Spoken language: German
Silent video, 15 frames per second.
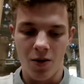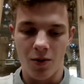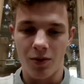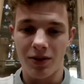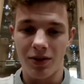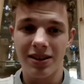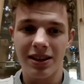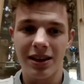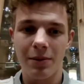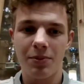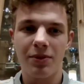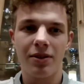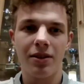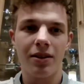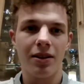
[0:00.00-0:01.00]
Und es gibt
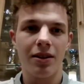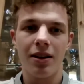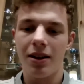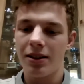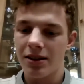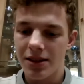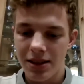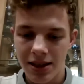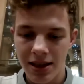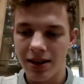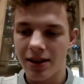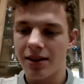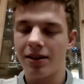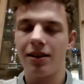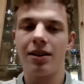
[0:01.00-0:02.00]

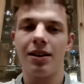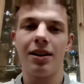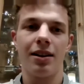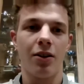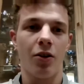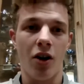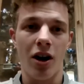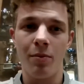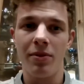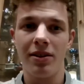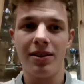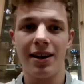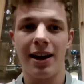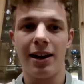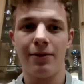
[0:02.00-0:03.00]
zig Räume,
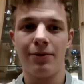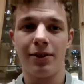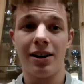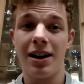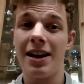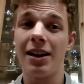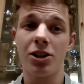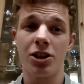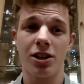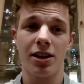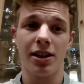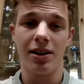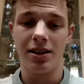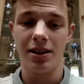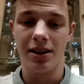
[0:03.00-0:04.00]
die einfach leer
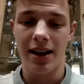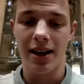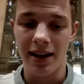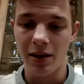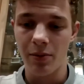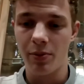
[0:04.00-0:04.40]
stehen, die keiner